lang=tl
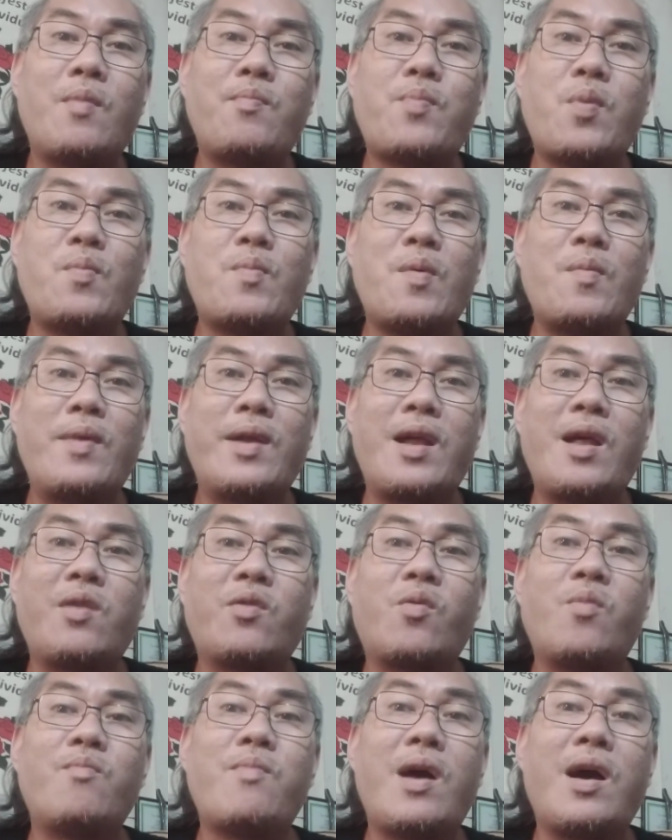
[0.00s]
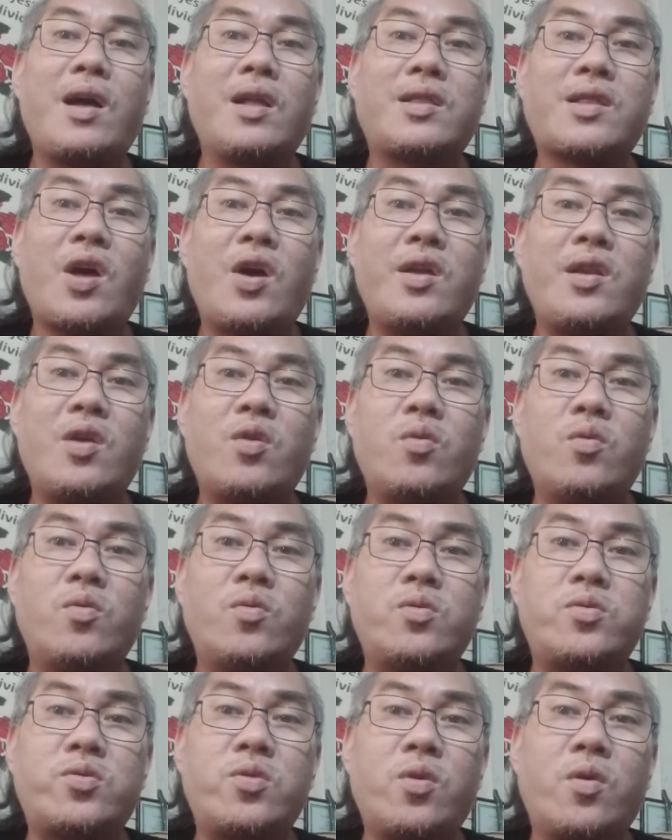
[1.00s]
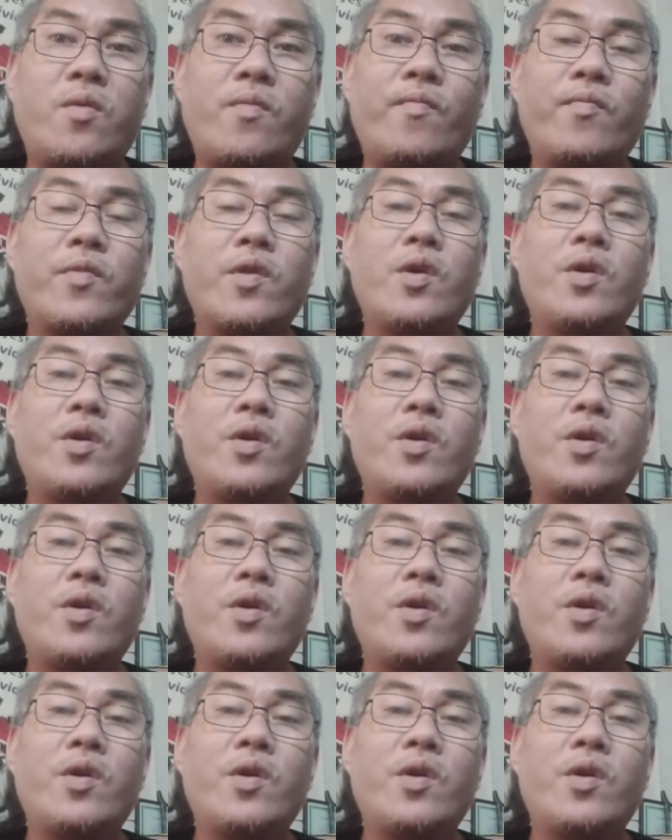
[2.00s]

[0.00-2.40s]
mga pamamaraan kung bakit tayo nauusog.